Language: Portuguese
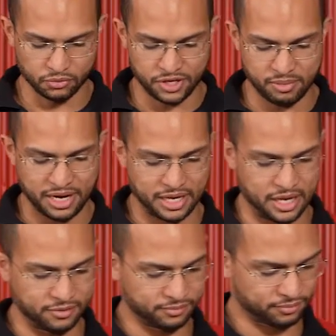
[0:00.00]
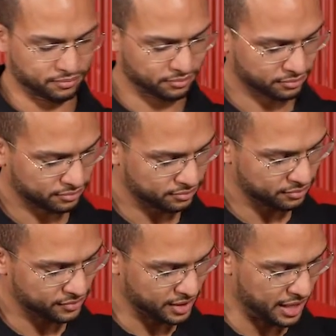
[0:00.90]
o virabrequim
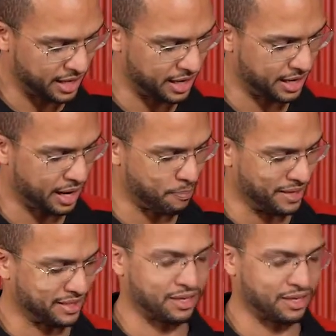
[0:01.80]
é a peça